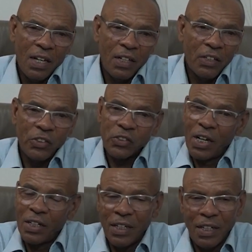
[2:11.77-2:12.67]
ان
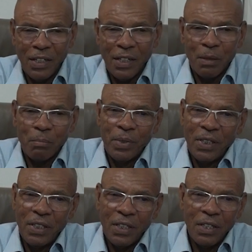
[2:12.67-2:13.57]
شاء الله على
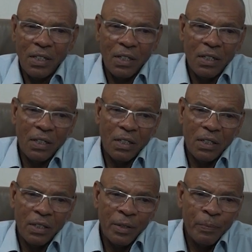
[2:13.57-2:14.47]
ربي
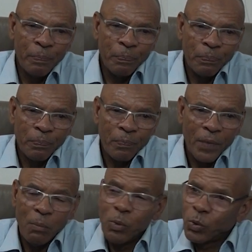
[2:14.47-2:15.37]
آه،
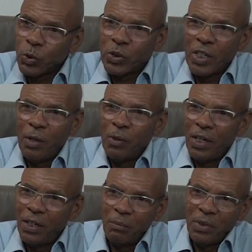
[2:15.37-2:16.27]
المنتوج تاعو
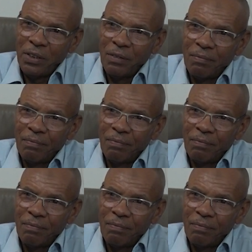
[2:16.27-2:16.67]
عالمي